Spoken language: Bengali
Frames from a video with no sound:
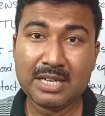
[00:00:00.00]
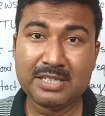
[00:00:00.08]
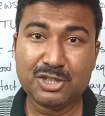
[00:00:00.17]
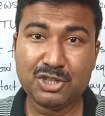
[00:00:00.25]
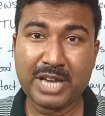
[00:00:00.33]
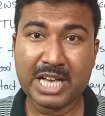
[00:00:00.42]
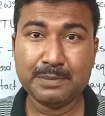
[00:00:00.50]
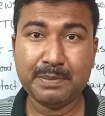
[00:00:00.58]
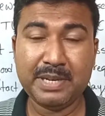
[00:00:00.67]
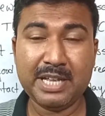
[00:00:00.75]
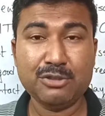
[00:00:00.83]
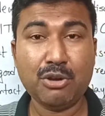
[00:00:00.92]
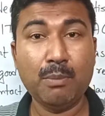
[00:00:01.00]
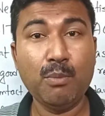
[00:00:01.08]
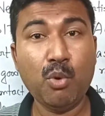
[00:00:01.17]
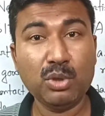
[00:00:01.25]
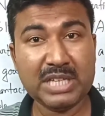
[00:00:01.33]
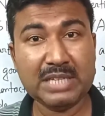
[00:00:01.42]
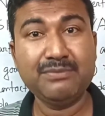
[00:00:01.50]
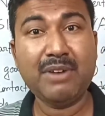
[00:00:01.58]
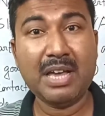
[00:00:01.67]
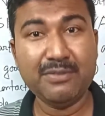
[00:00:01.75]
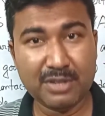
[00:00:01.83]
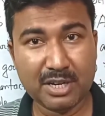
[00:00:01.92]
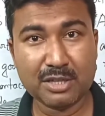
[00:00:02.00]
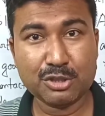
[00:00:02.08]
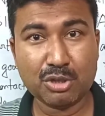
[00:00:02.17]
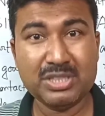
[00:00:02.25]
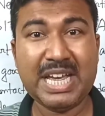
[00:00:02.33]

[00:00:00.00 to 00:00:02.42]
টিচিং এক্সপিরিয়েন্স অফ মোর দ্যান ফাইভ ইয়ার্স অর